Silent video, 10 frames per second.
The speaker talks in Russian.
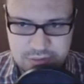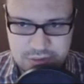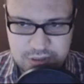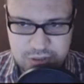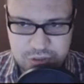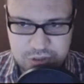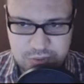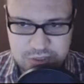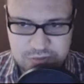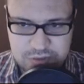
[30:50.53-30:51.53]
Они что-то не
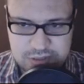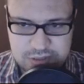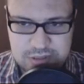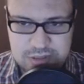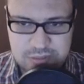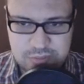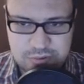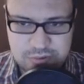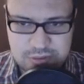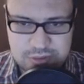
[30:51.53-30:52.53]
производятся, кстати, я
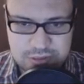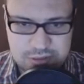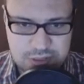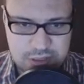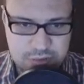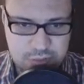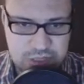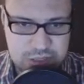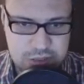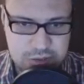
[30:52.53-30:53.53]
могу сказать. А, тут
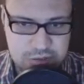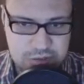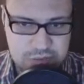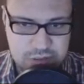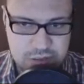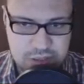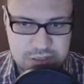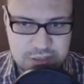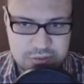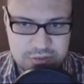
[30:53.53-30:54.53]
медь не идет нифига. Она
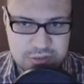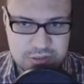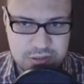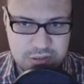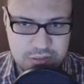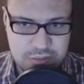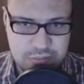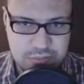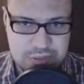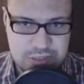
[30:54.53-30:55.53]
не доходит до
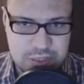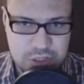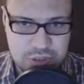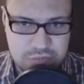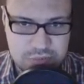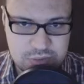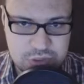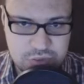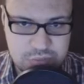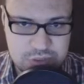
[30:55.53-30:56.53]
батареечного
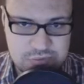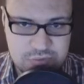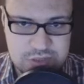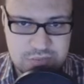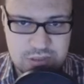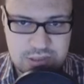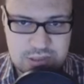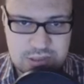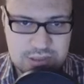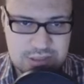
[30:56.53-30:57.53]
нашего производства.
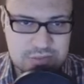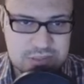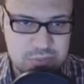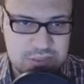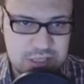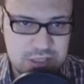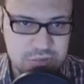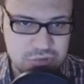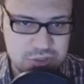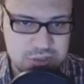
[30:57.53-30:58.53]
И все
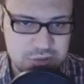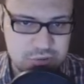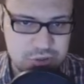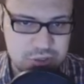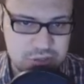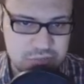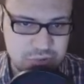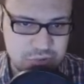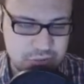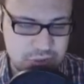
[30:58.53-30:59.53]
батарейки уже закончились в
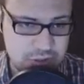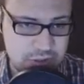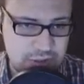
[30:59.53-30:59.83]
буфере.